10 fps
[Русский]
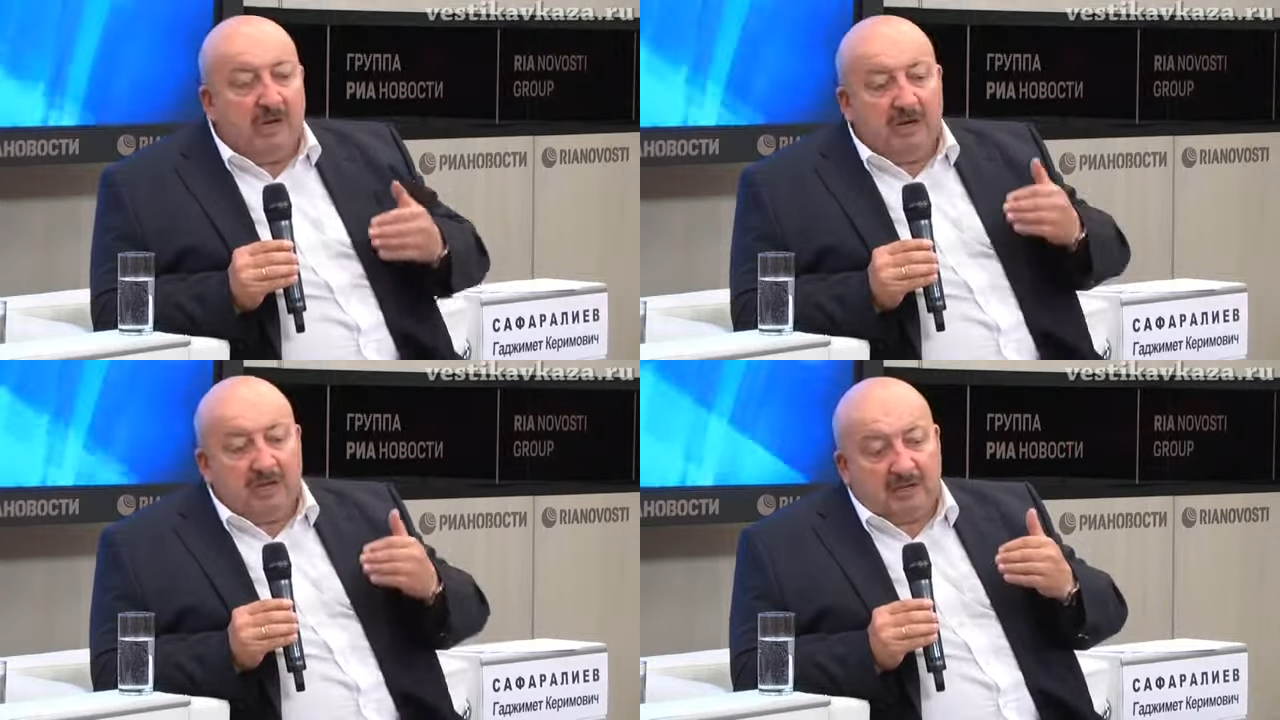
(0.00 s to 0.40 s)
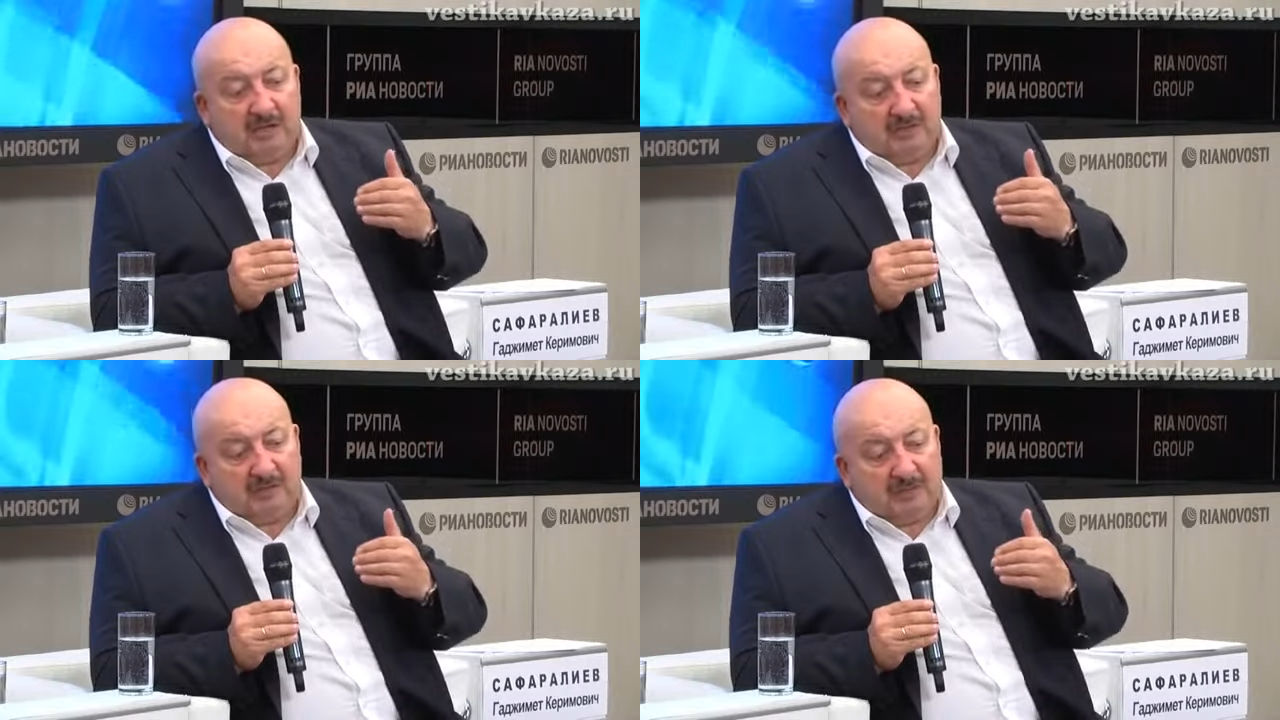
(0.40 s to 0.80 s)

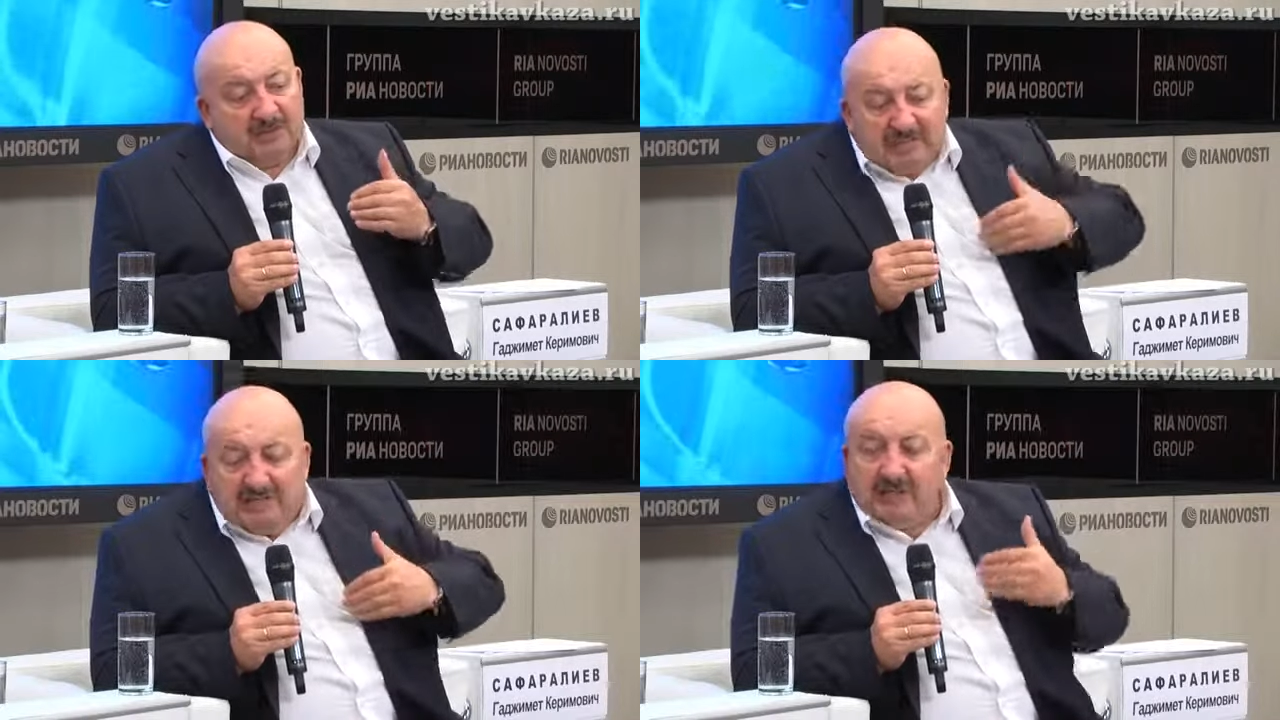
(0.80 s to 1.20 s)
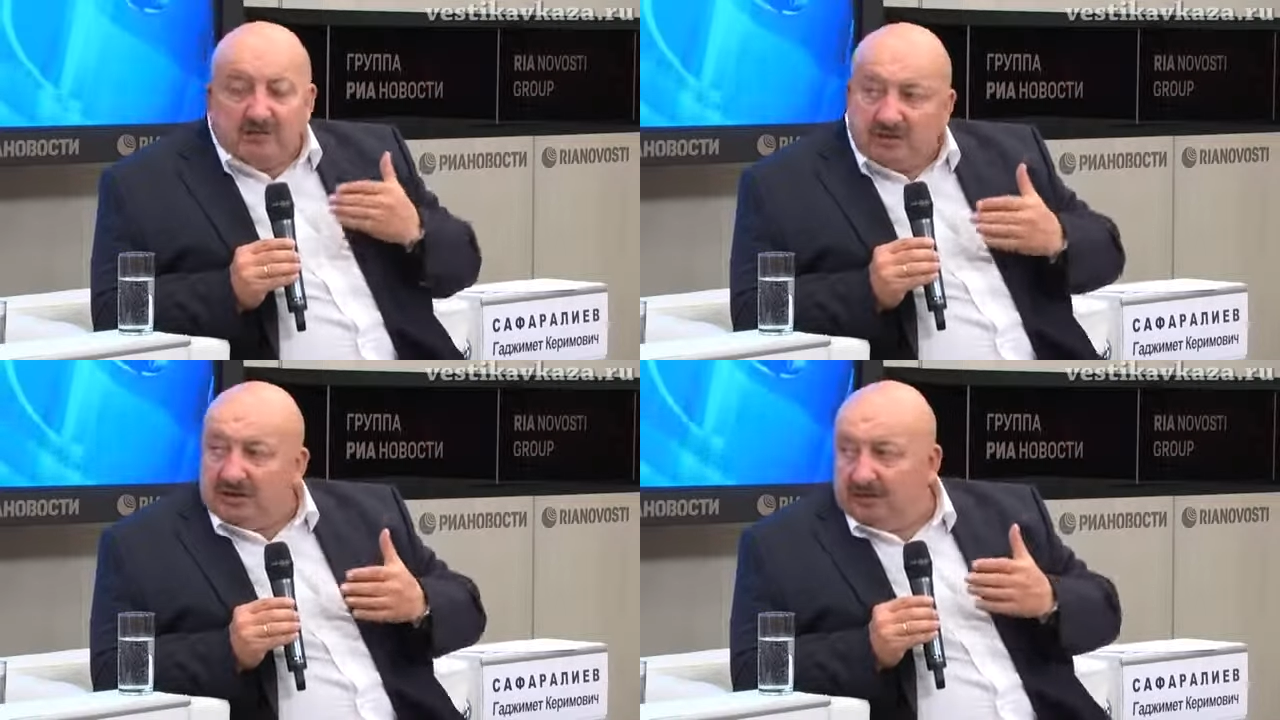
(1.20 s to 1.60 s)
Это
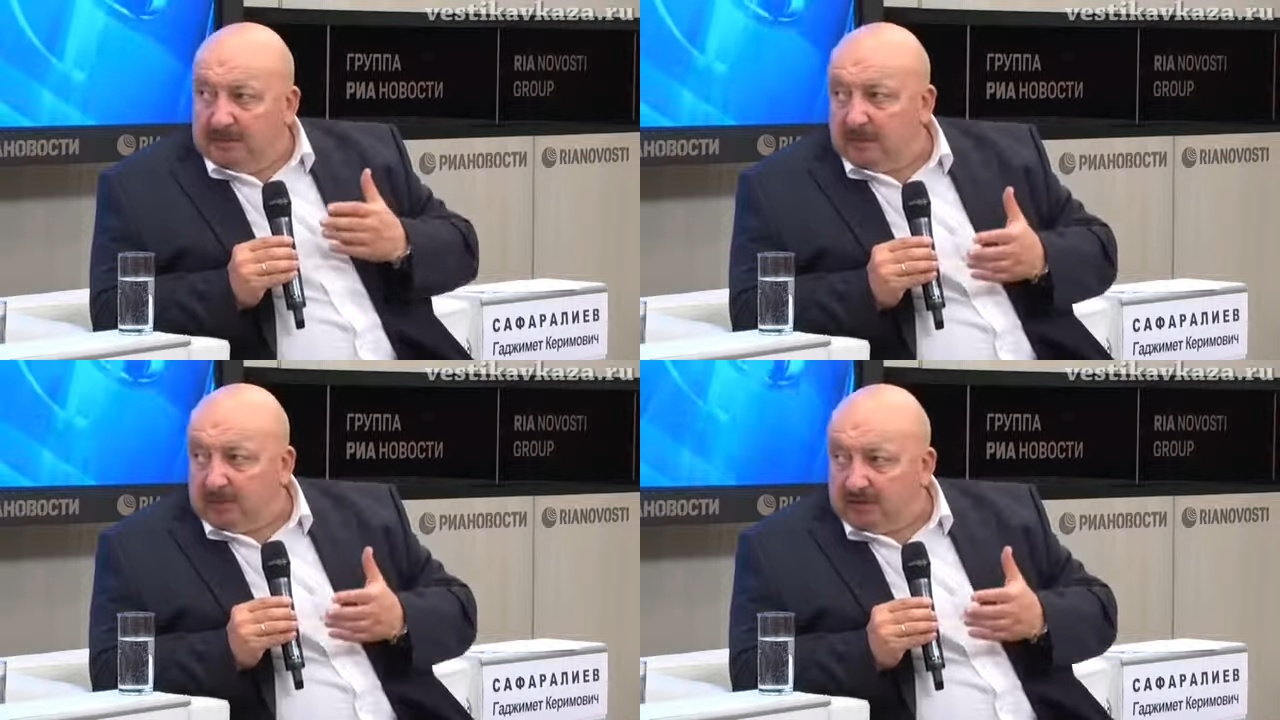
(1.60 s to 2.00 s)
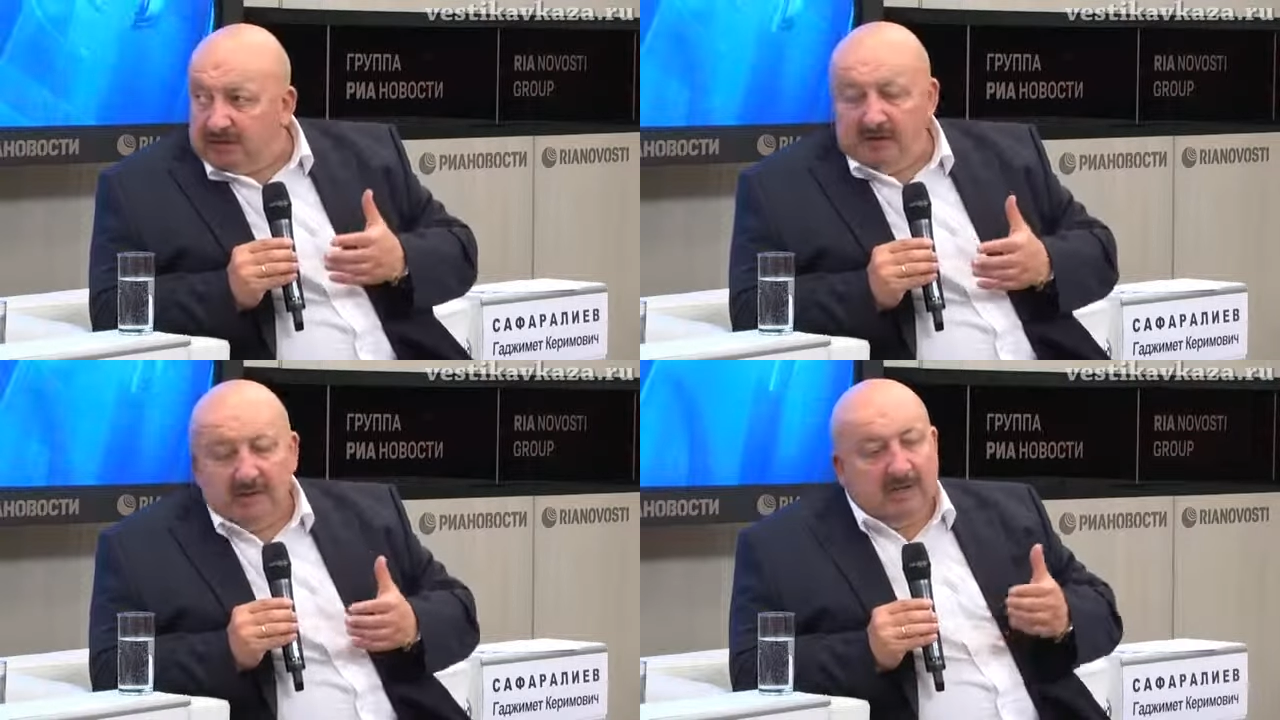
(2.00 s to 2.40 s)
переселенческие
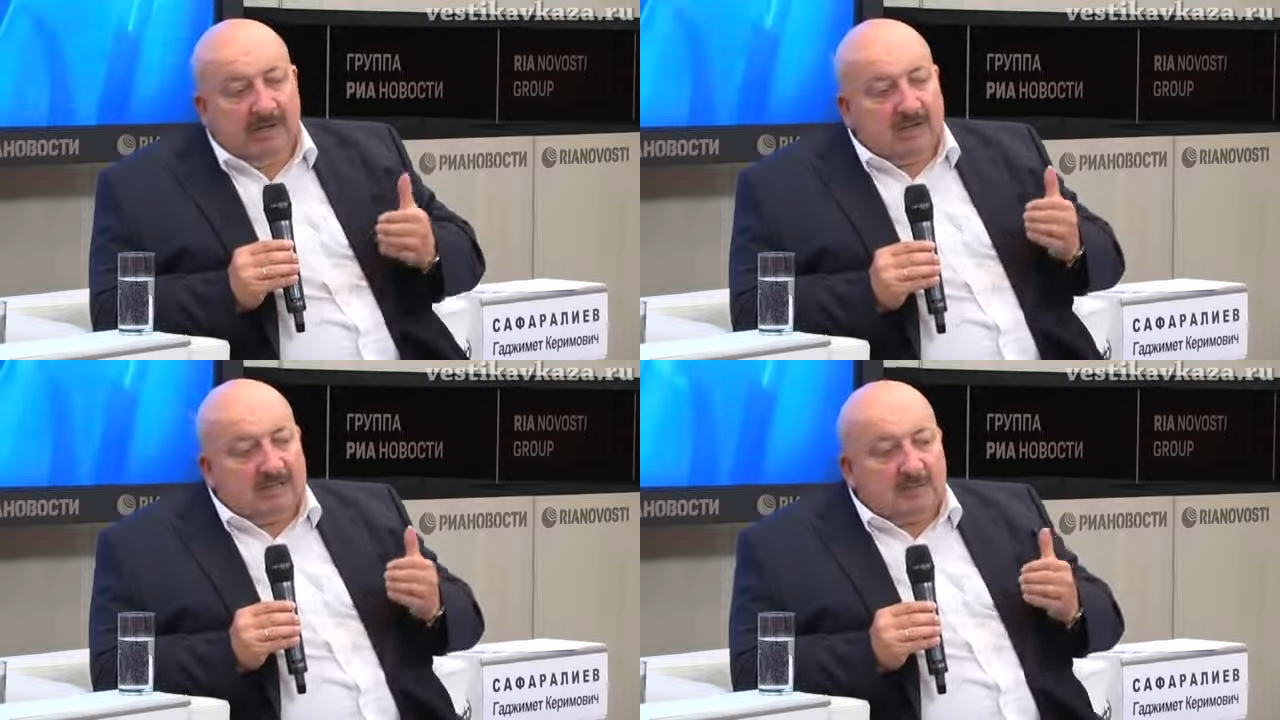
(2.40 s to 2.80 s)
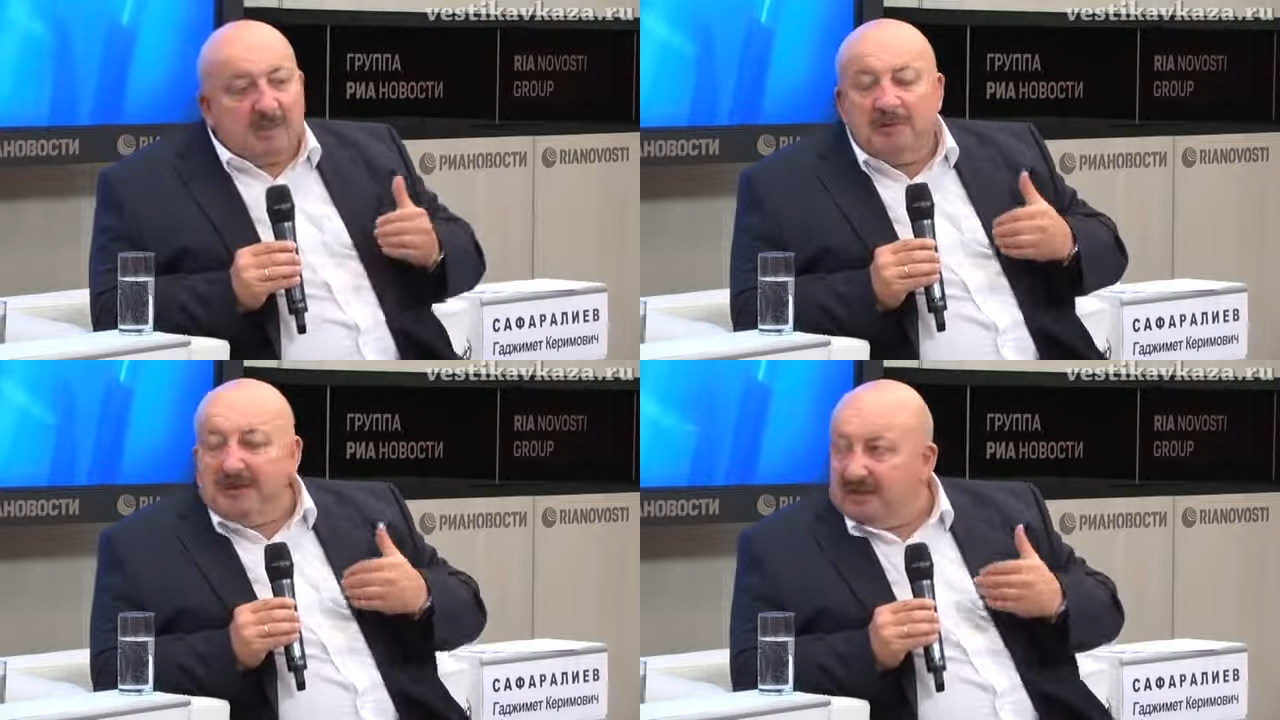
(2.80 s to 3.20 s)
вопросы, это
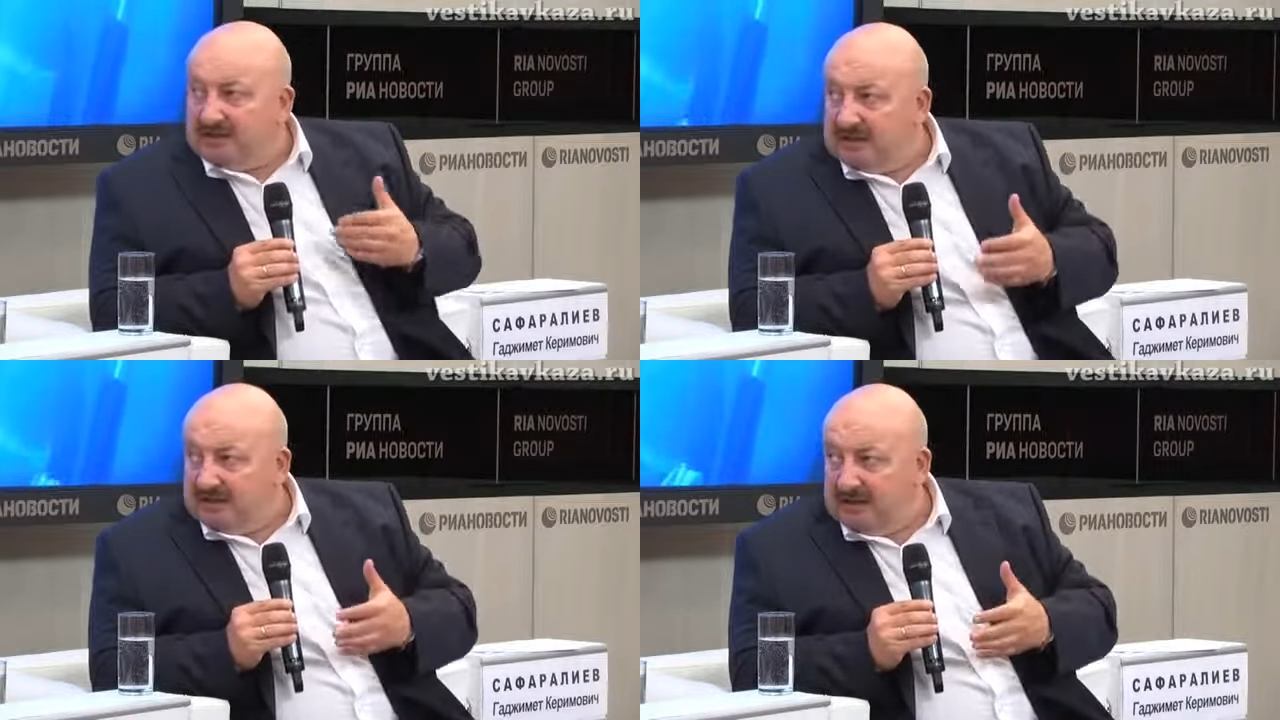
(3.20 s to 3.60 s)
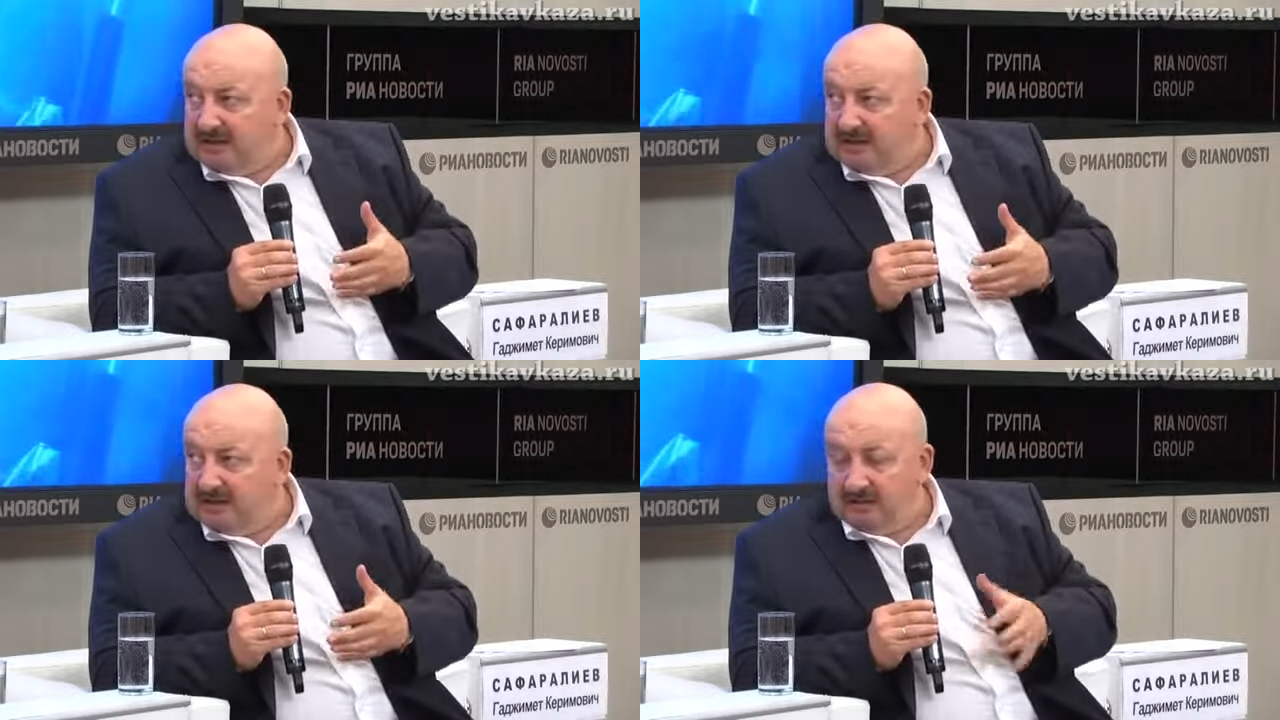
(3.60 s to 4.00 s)
мобильность
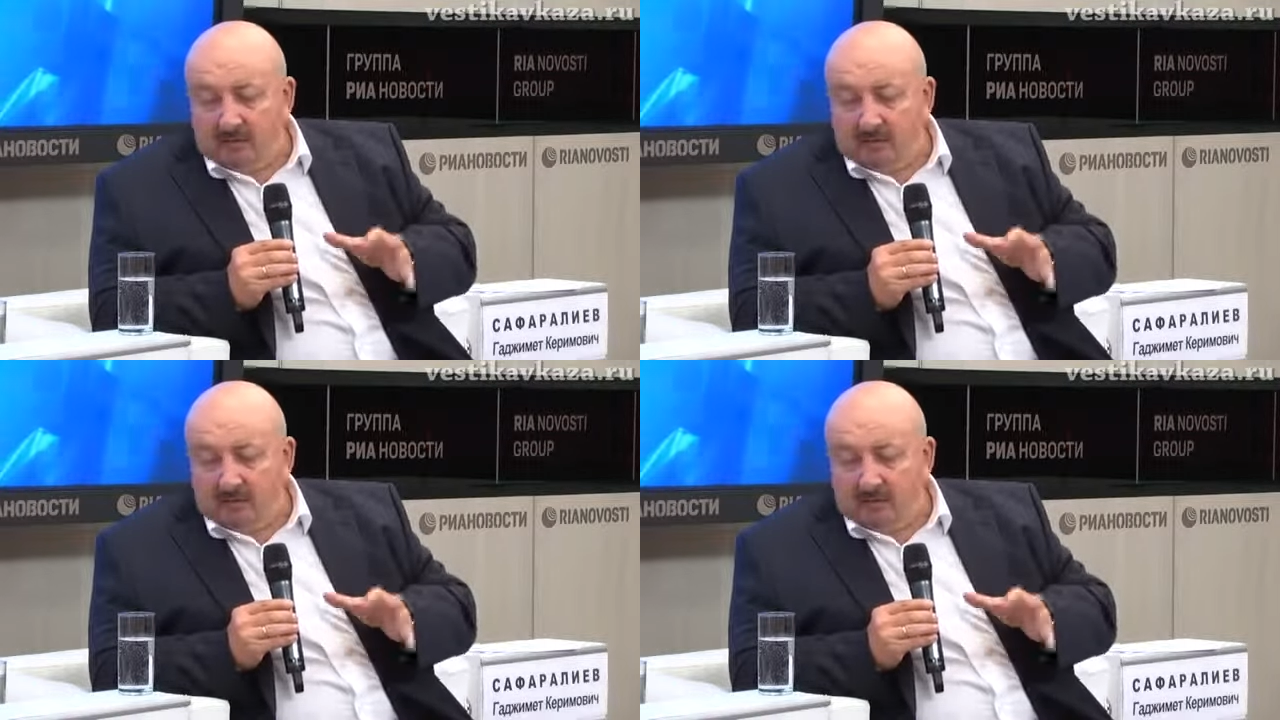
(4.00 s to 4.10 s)
населения.